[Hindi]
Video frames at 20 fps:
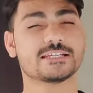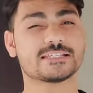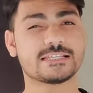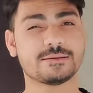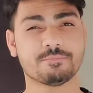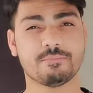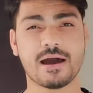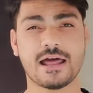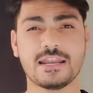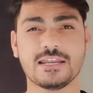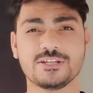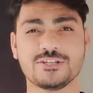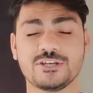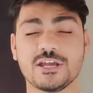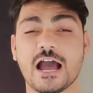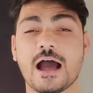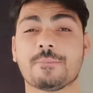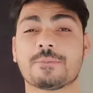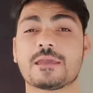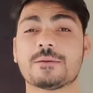जैसे मान
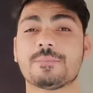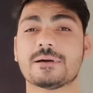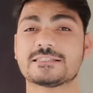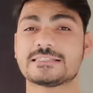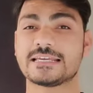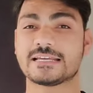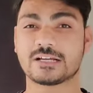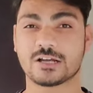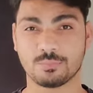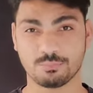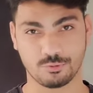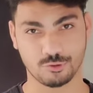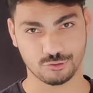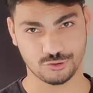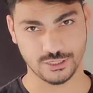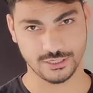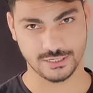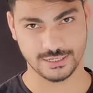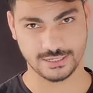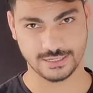लीजिए आपके पास एक
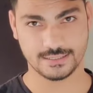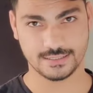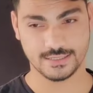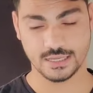कंप्यूटर है